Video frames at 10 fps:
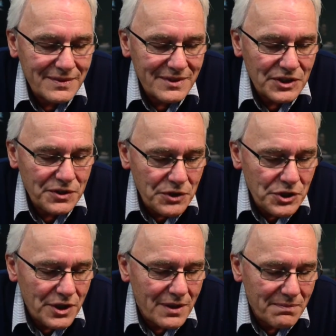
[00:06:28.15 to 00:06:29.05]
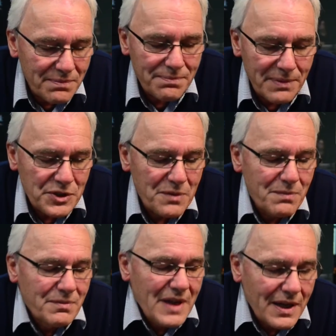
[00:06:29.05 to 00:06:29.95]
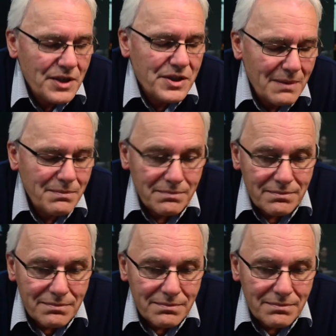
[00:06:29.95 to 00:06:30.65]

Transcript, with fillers: rzeczywiście będzie jakaś tam